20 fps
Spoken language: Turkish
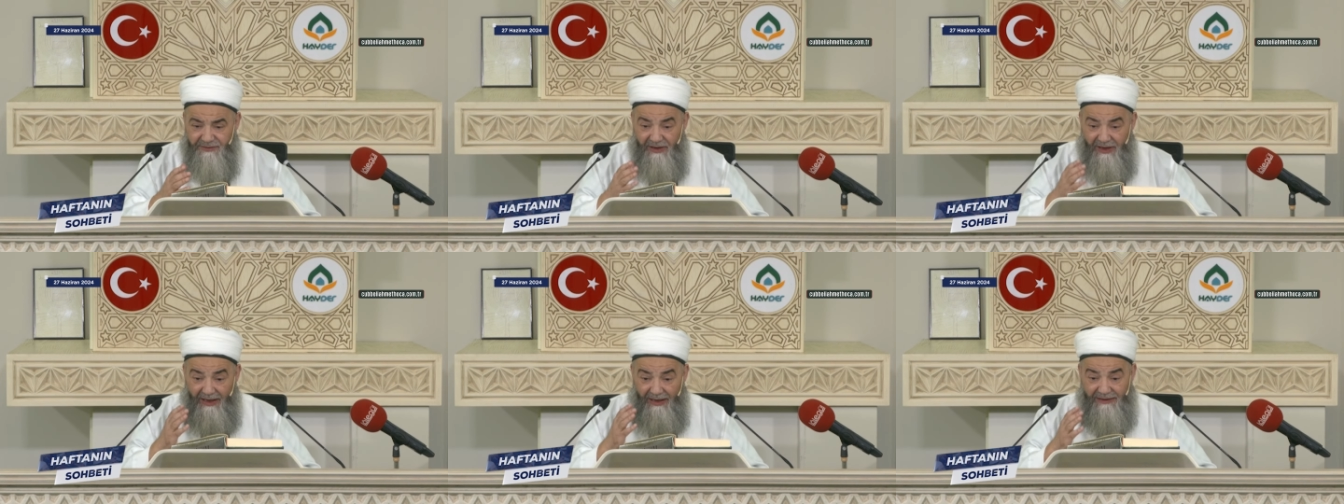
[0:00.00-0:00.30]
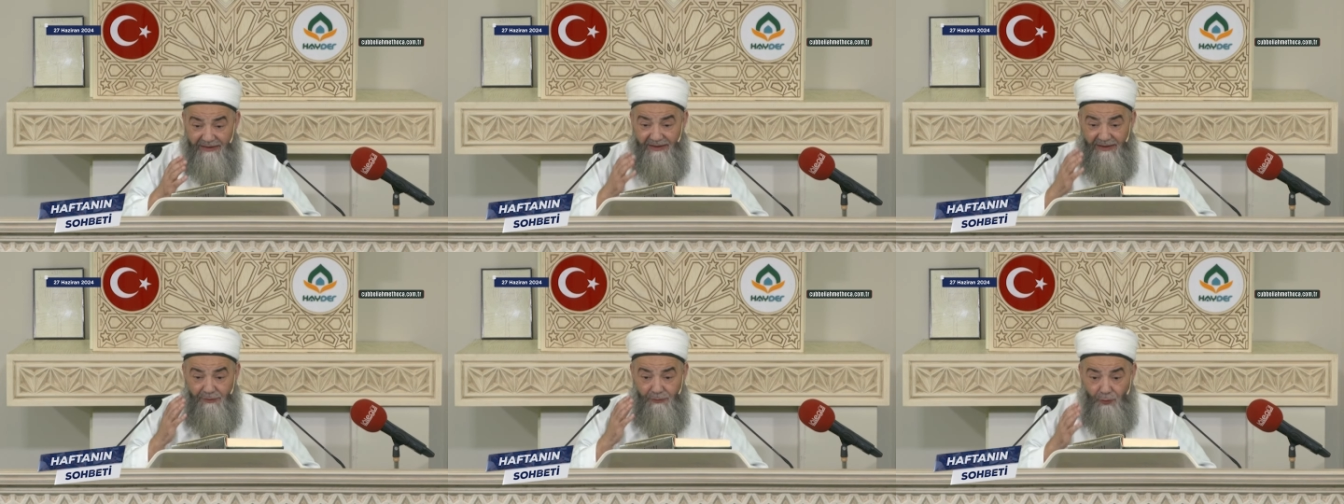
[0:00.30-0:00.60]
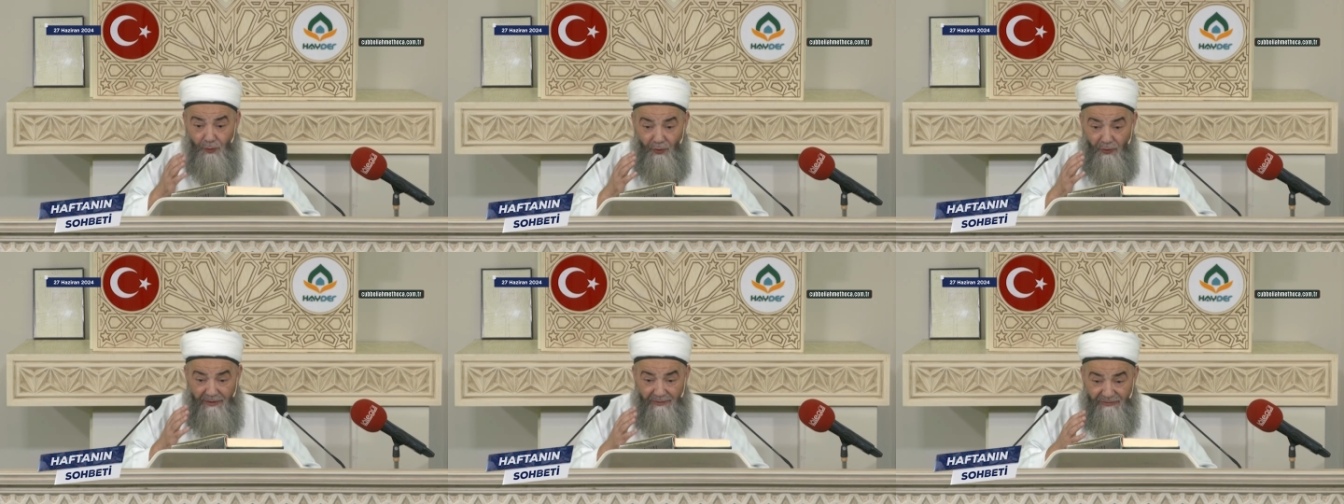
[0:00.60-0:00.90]

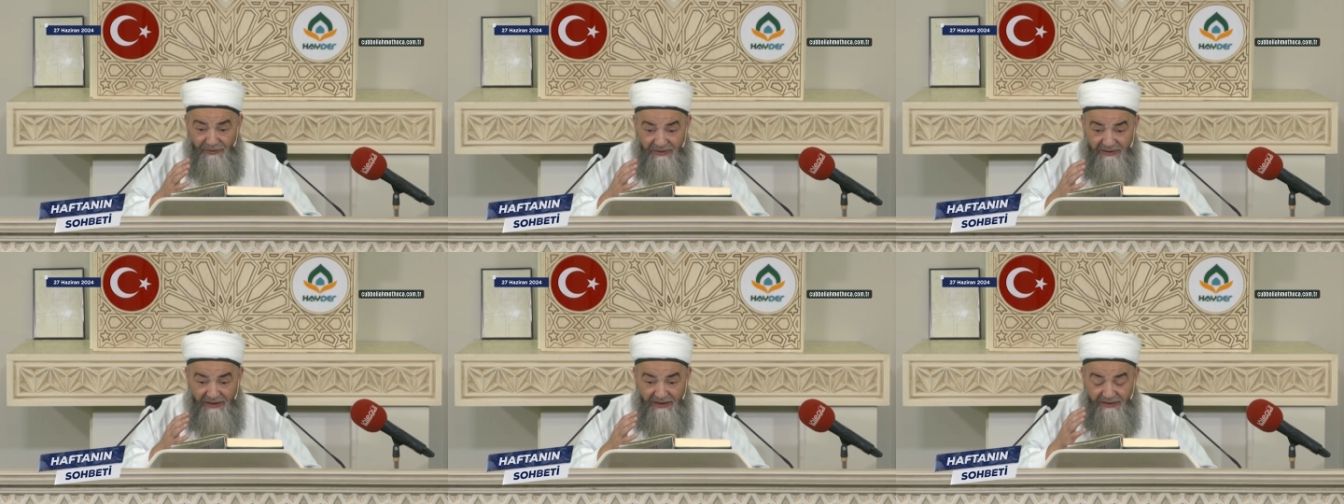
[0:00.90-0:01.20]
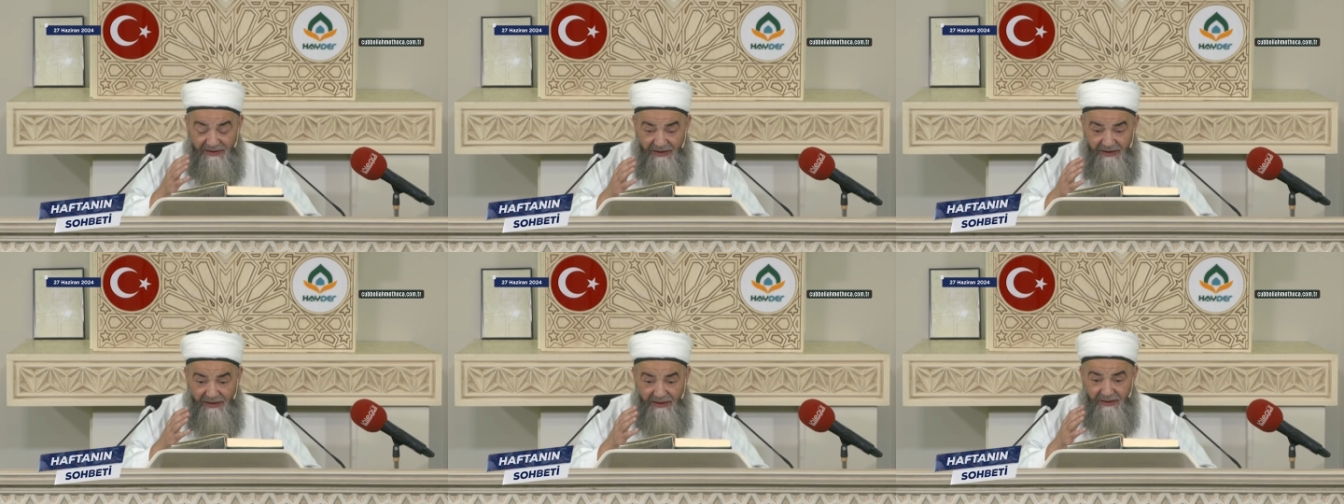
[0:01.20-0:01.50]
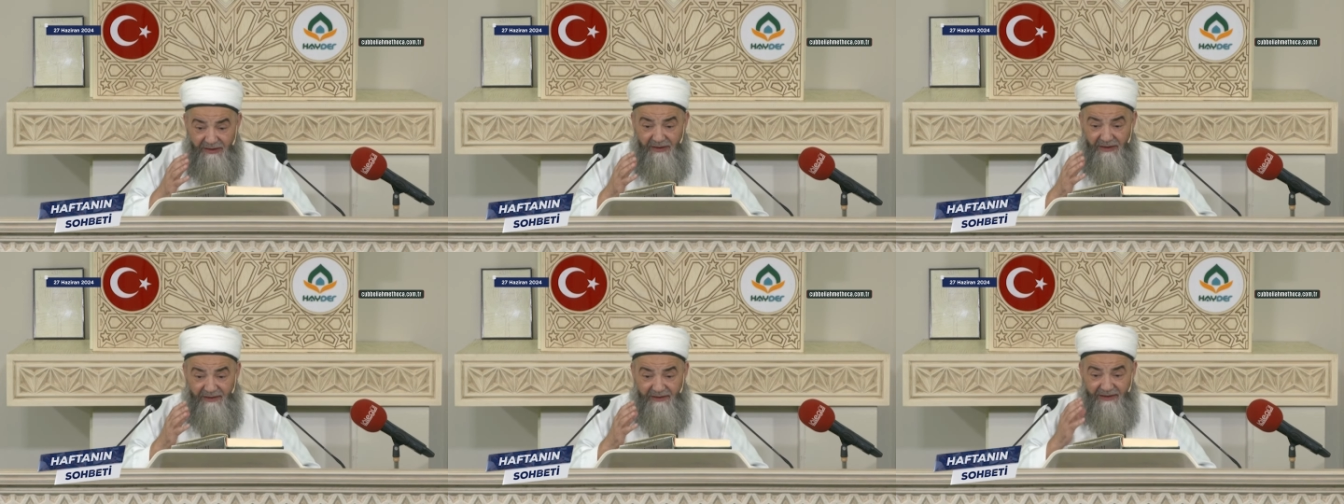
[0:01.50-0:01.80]
cahiliyet
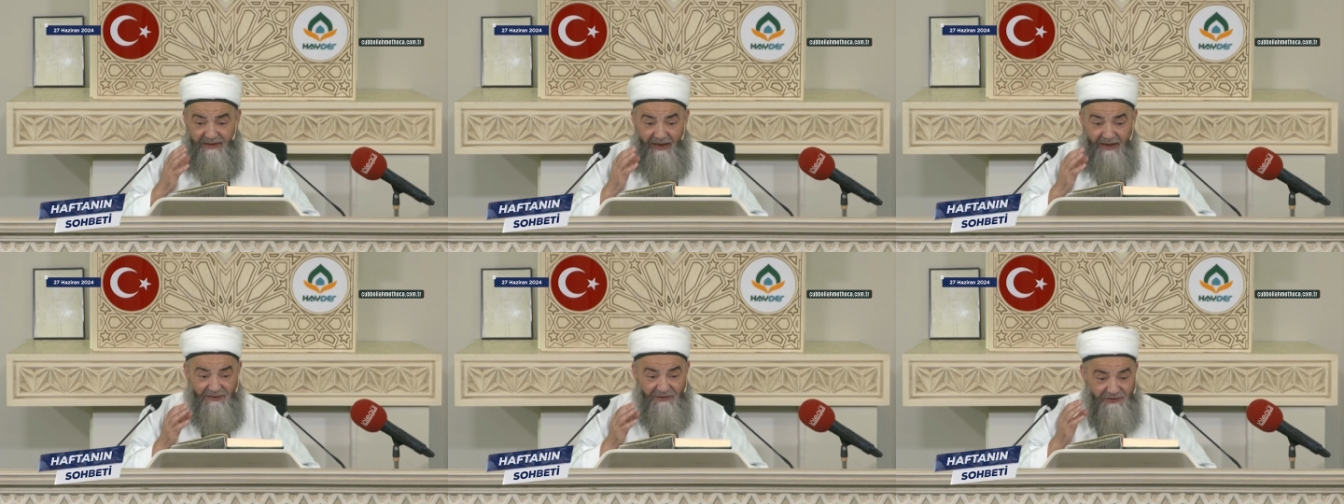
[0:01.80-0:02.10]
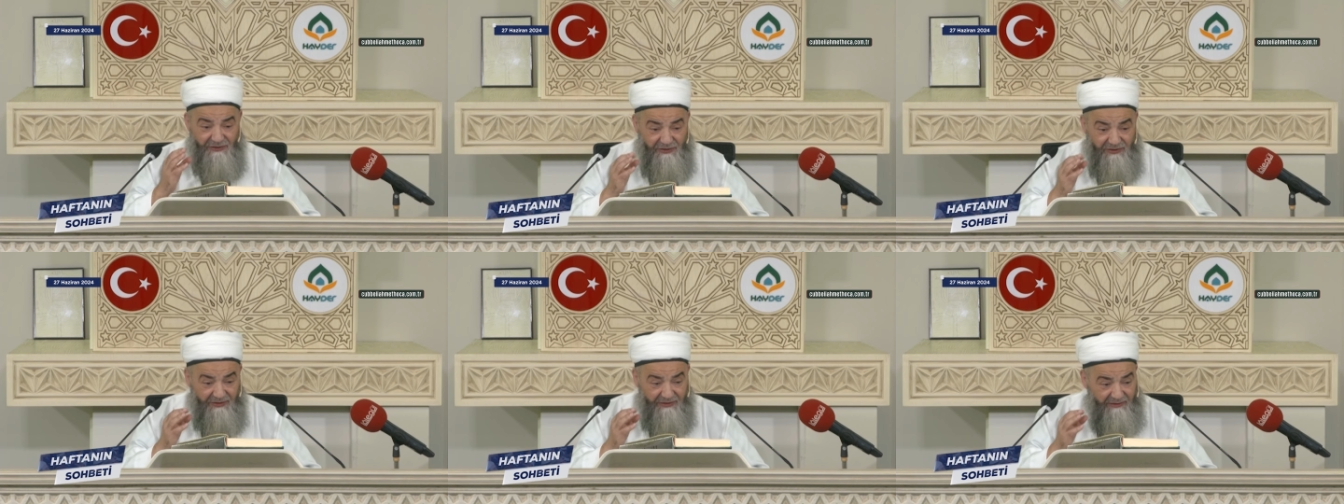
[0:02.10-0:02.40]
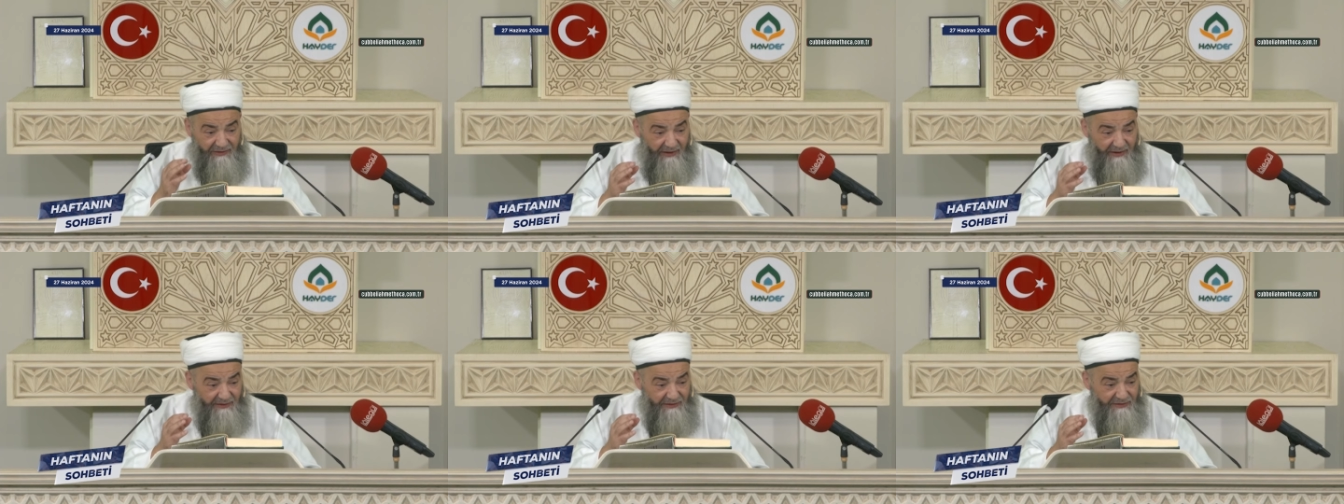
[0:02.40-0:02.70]
dönemindeki
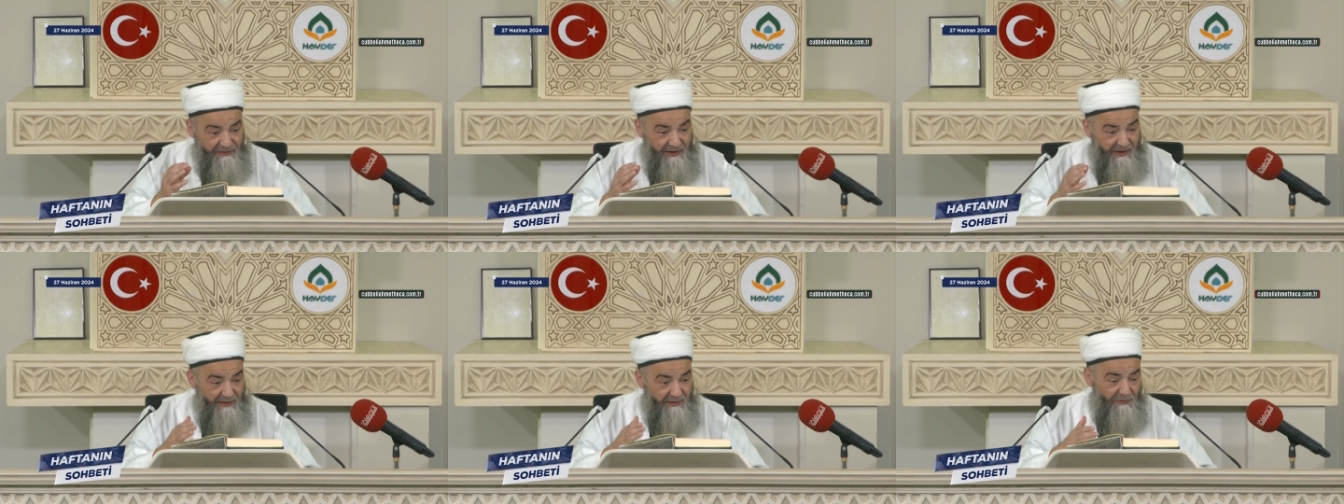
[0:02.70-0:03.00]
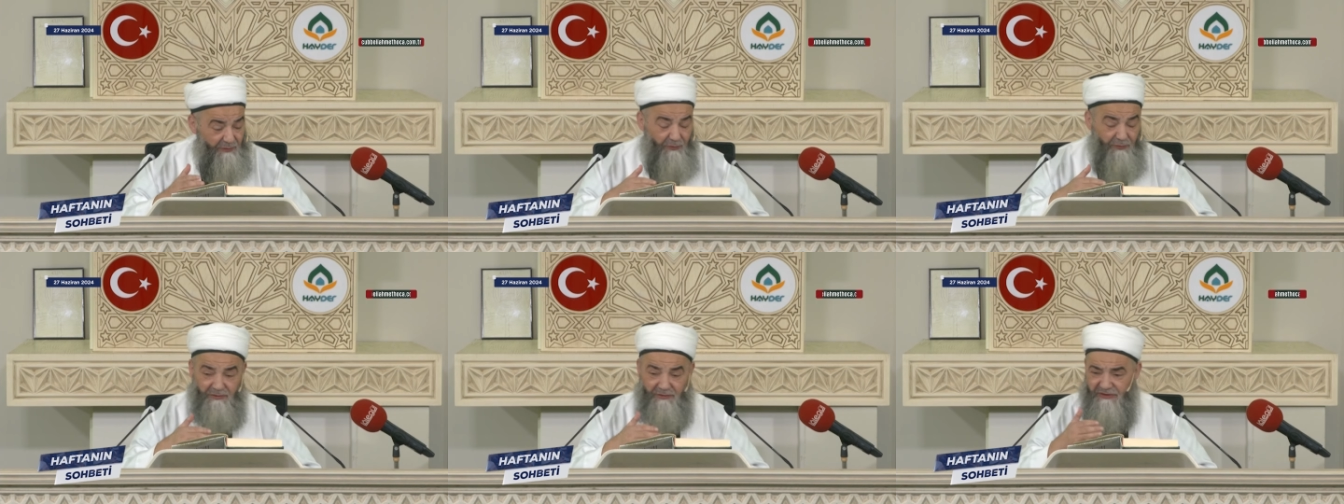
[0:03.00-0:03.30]
yanlışlıkları işte